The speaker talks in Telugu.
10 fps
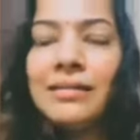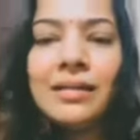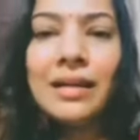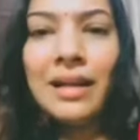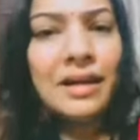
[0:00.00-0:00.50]

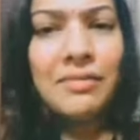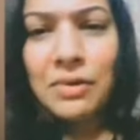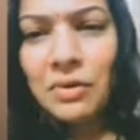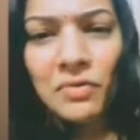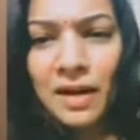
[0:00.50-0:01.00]

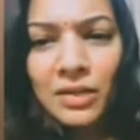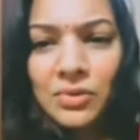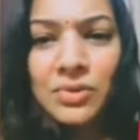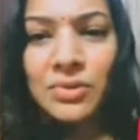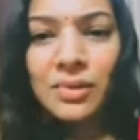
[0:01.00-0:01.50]
అలాంటివేవో వాళ్ళు
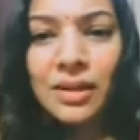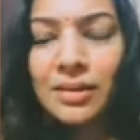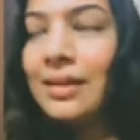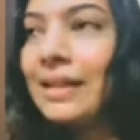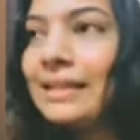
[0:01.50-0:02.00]
చూసుకుంటారు